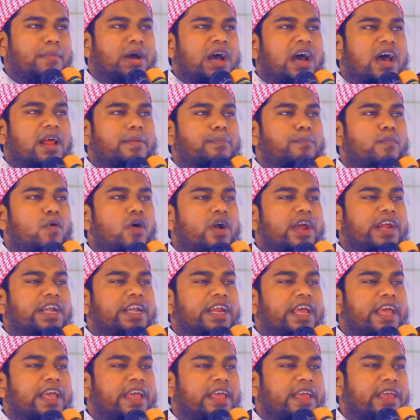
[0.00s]
আমার
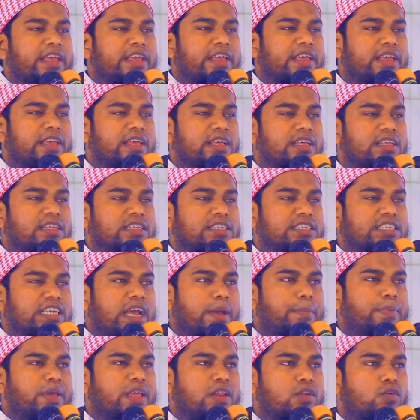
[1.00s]
পকেটে
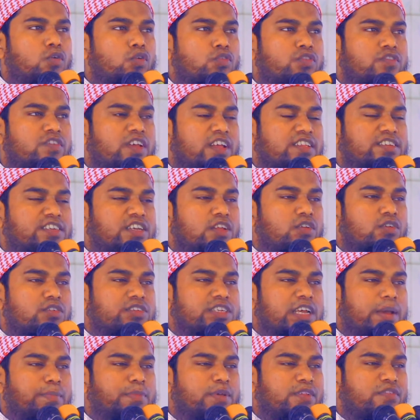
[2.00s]
চাবির গোচ্ছা ছিল
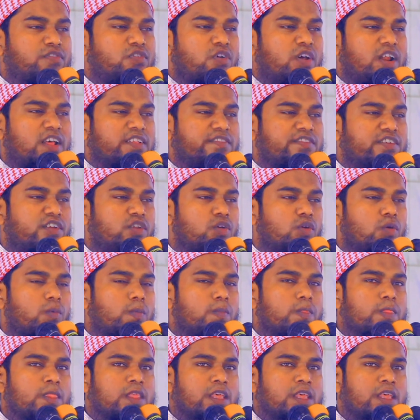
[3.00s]
চাবির ছড়া ছিল